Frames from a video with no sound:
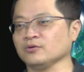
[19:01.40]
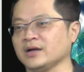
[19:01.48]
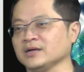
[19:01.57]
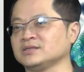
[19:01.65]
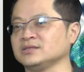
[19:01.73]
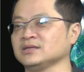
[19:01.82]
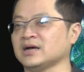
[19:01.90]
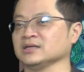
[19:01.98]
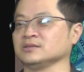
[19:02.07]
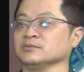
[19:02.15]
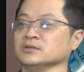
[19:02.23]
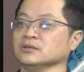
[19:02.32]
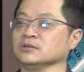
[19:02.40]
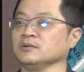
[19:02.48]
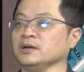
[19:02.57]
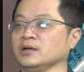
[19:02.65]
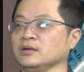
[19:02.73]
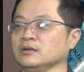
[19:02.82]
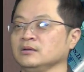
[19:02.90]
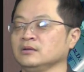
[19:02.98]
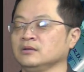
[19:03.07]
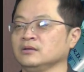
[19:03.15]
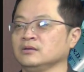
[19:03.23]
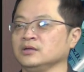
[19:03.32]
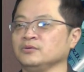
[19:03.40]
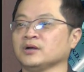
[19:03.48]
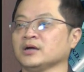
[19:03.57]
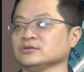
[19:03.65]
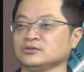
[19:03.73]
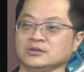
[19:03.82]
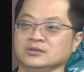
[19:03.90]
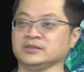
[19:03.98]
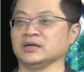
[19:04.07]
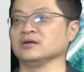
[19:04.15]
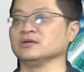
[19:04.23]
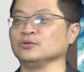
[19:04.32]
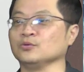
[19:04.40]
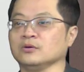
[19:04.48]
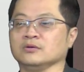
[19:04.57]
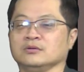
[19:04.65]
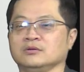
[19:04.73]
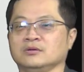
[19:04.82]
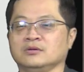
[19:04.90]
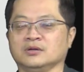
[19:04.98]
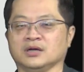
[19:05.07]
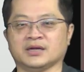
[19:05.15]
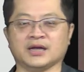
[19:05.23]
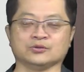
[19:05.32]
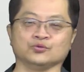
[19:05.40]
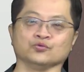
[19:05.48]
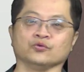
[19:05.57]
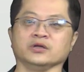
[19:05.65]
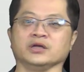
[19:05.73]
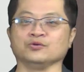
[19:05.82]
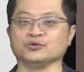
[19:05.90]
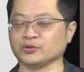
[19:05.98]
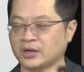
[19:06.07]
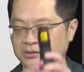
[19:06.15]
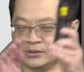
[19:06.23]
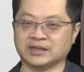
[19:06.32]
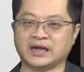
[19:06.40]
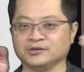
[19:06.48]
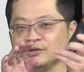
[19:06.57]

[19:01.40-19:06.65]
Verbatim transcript: 阳支娜什么的，对不对？因为他讲了很多很爱祖国的言论，所以他大家很喜